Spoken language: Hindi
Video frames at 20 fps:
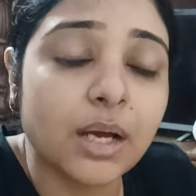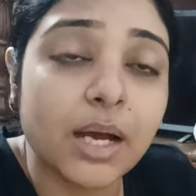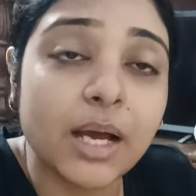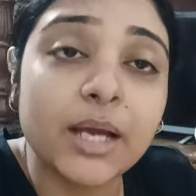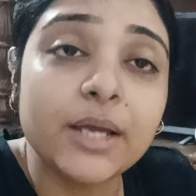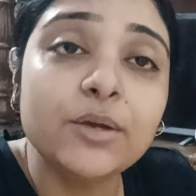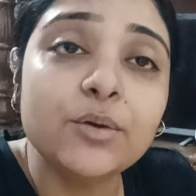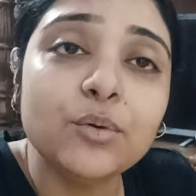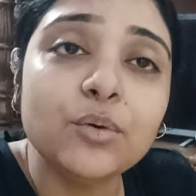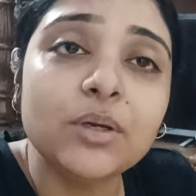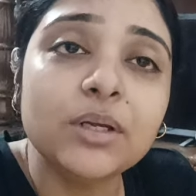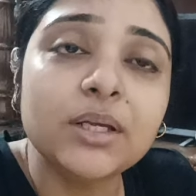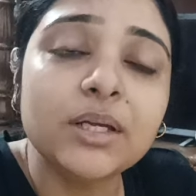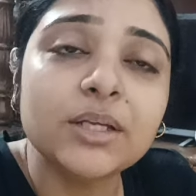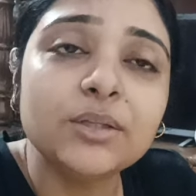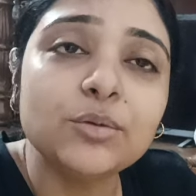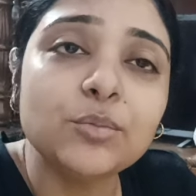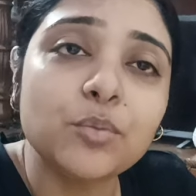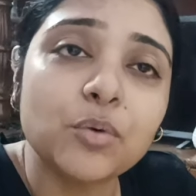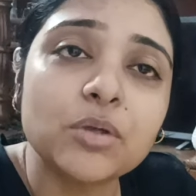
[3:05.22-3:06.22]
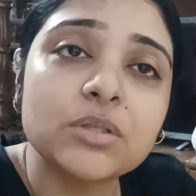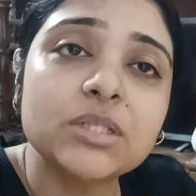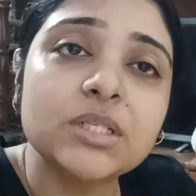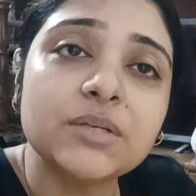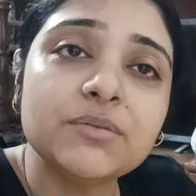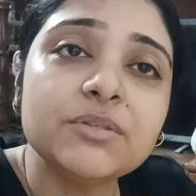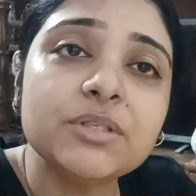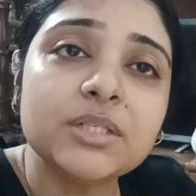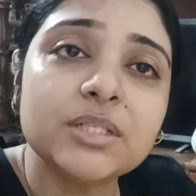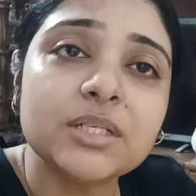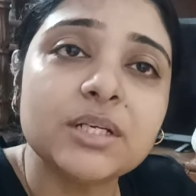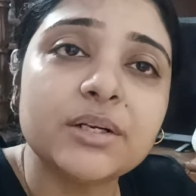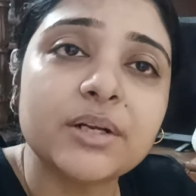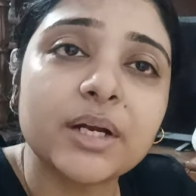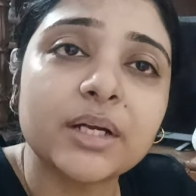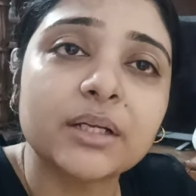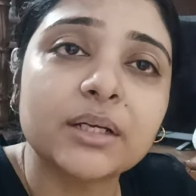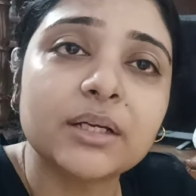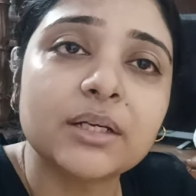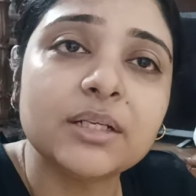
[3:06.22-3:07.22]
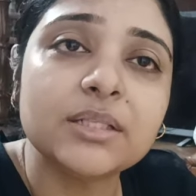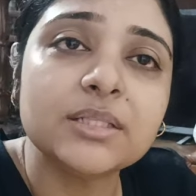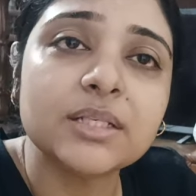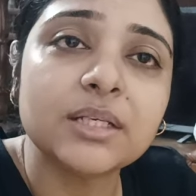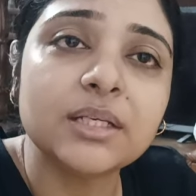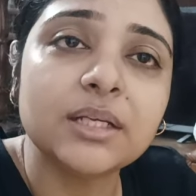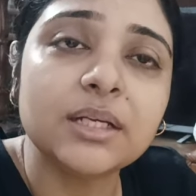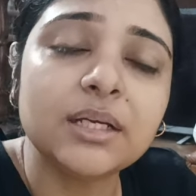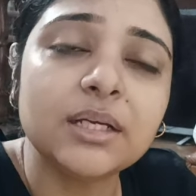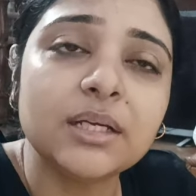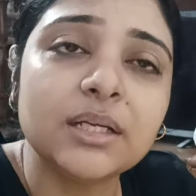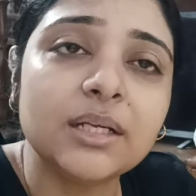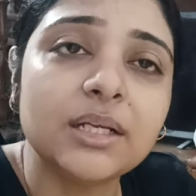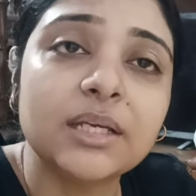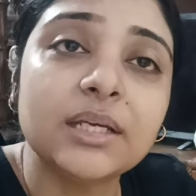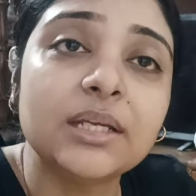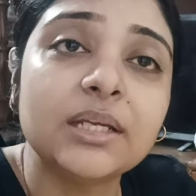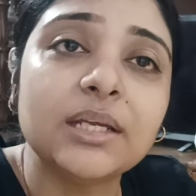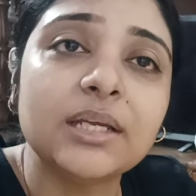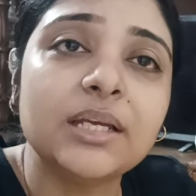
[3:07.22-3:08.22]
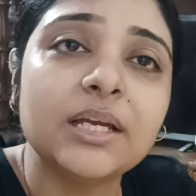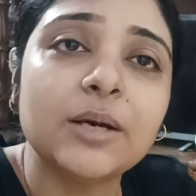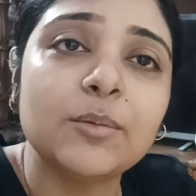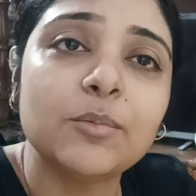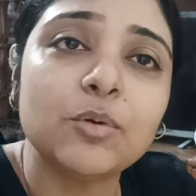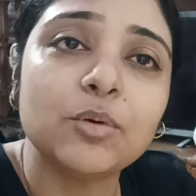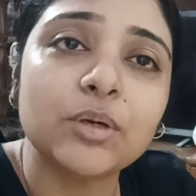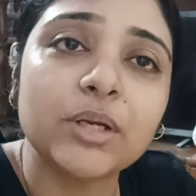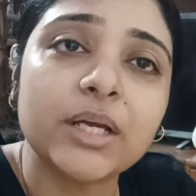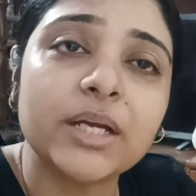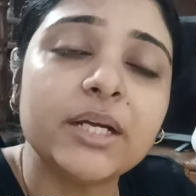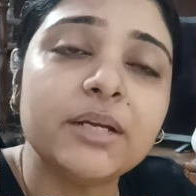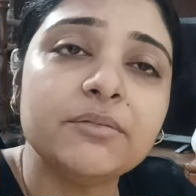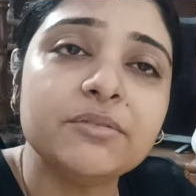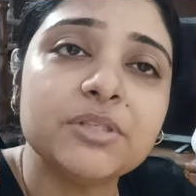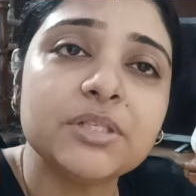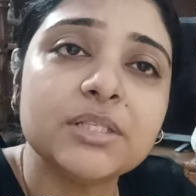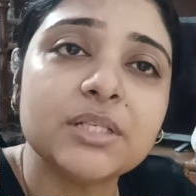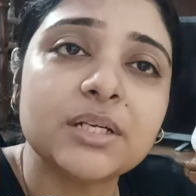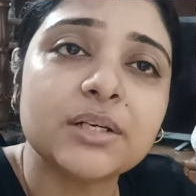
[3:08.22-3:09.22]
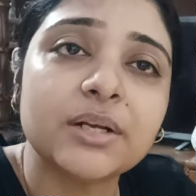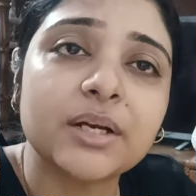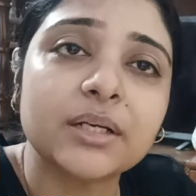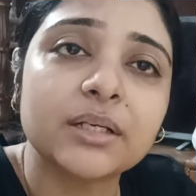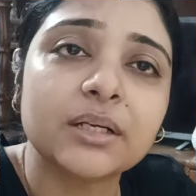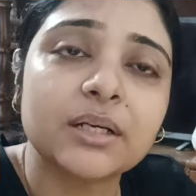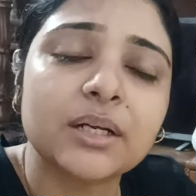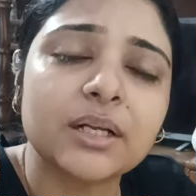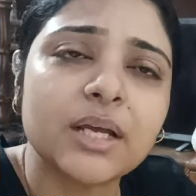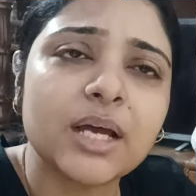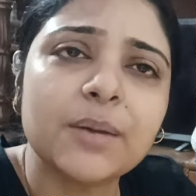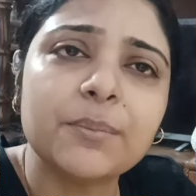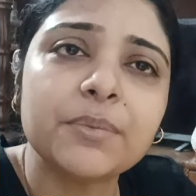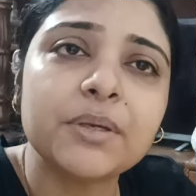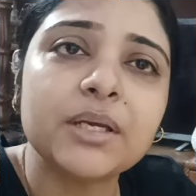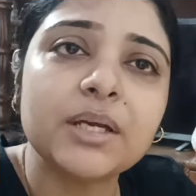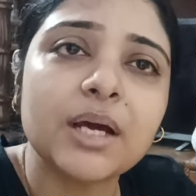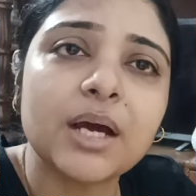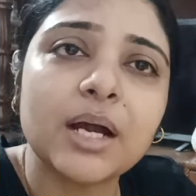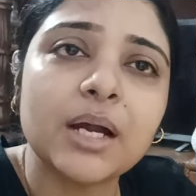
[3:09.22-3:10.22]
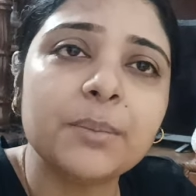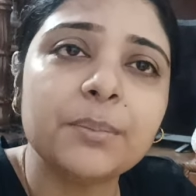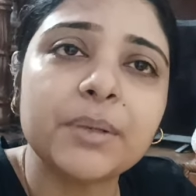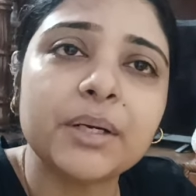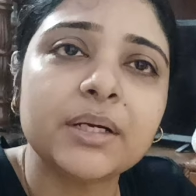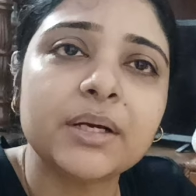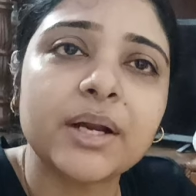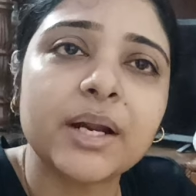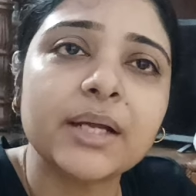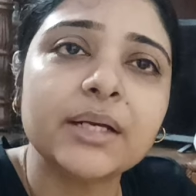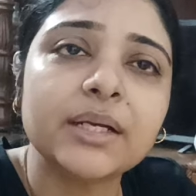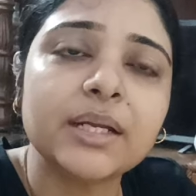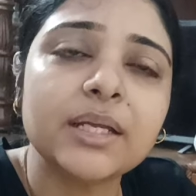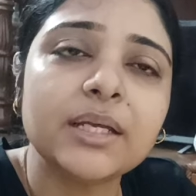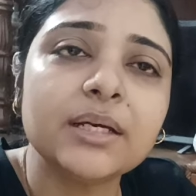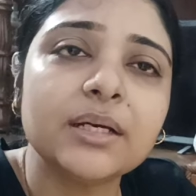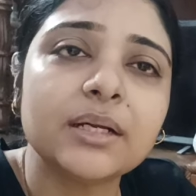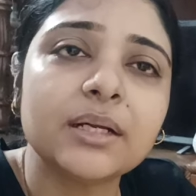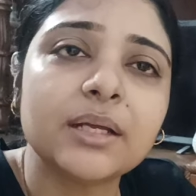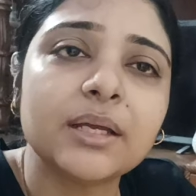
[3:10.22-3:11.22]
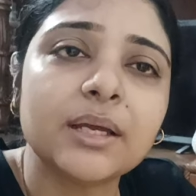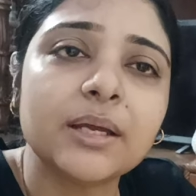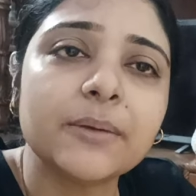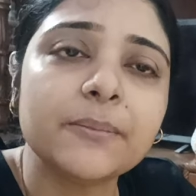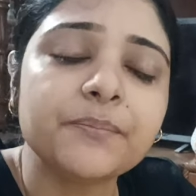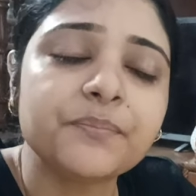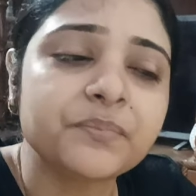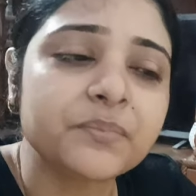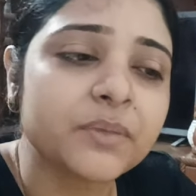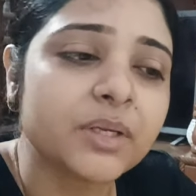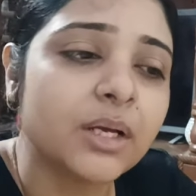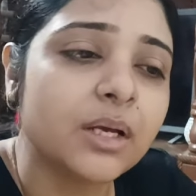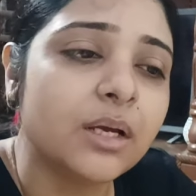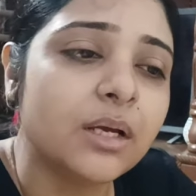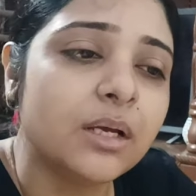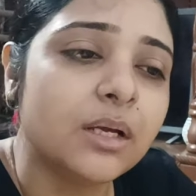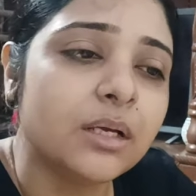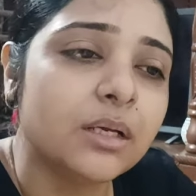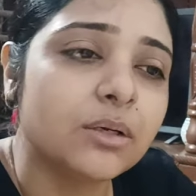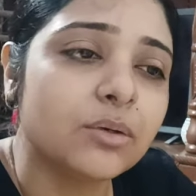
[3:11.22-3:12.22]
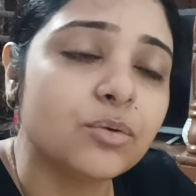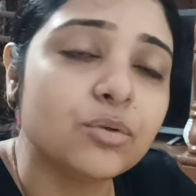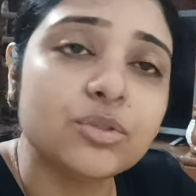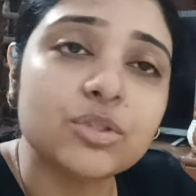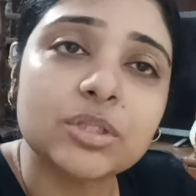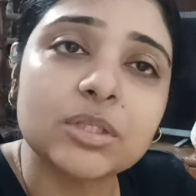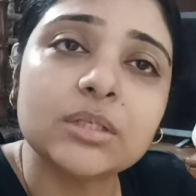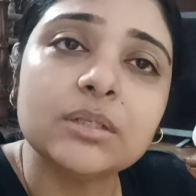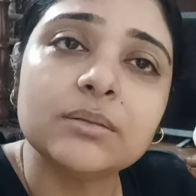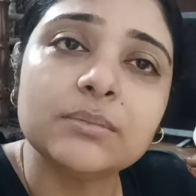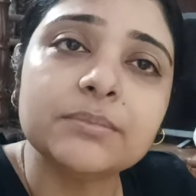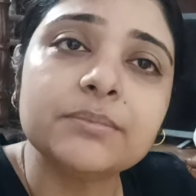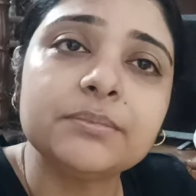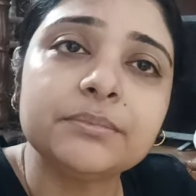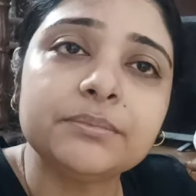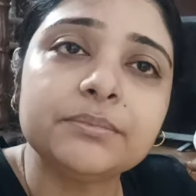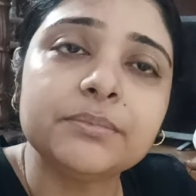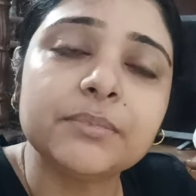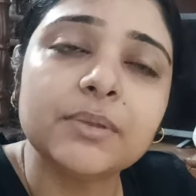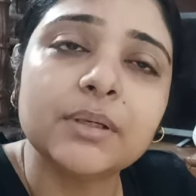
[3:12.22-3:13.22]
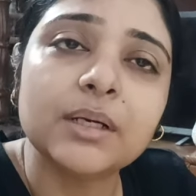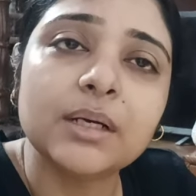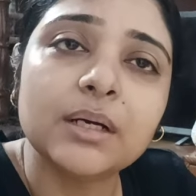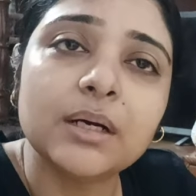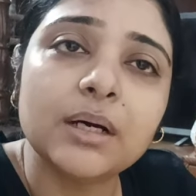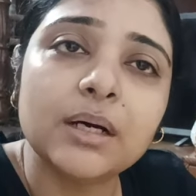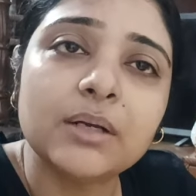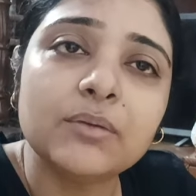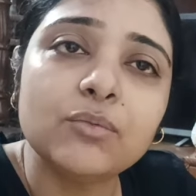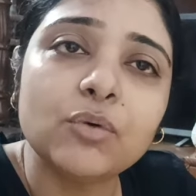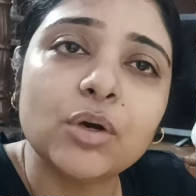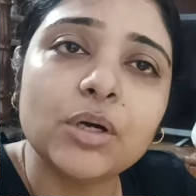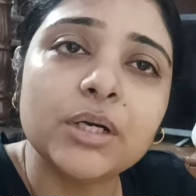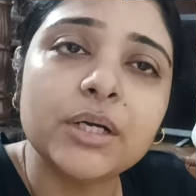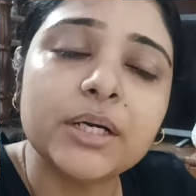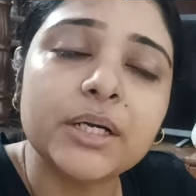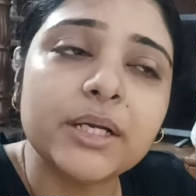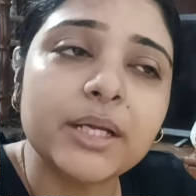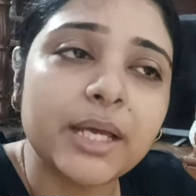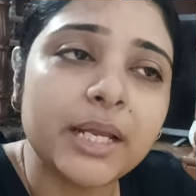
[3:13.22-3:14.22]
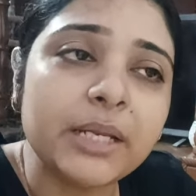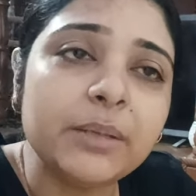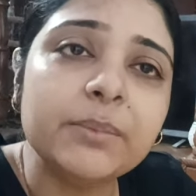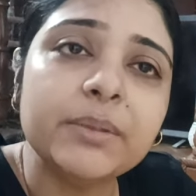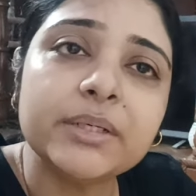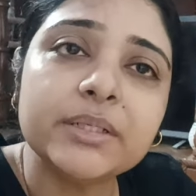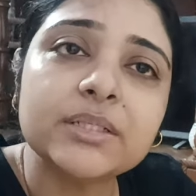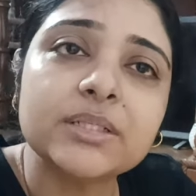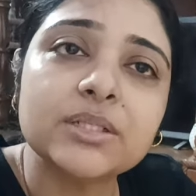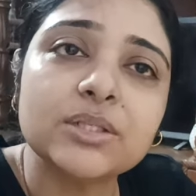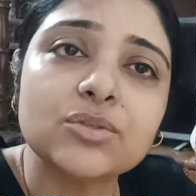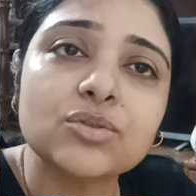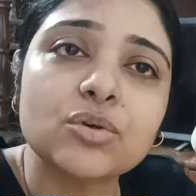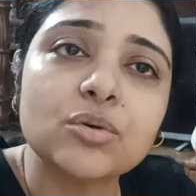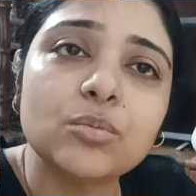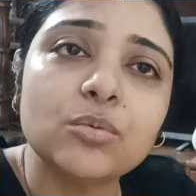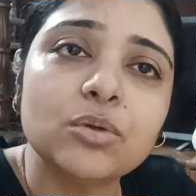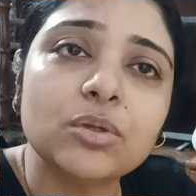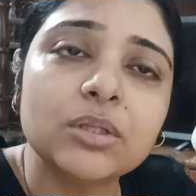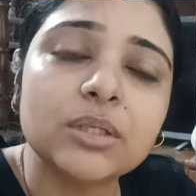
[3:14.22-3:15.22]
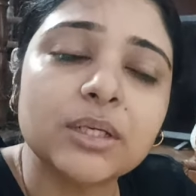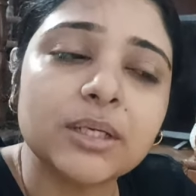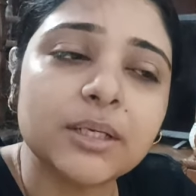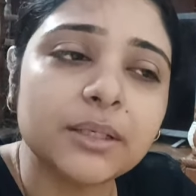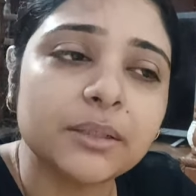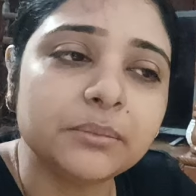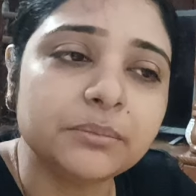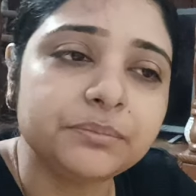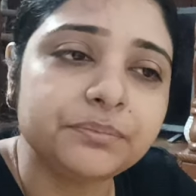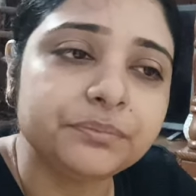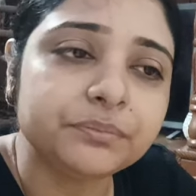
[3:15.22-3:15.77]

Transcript: हाई हो रही है तो पॉजिटिव चीज़ें अट्रैक्ट करनी चाहिए ना लेकिन नहीं आप लोग नेगेटिव चीज़ें अट्रैक्ट कर रहे हैं आपकी आप अट्रैक्ट नहीं कर रहे हैं कुछ अनवांटेड uh, एलिमेंट्स जिसको बोलते हैं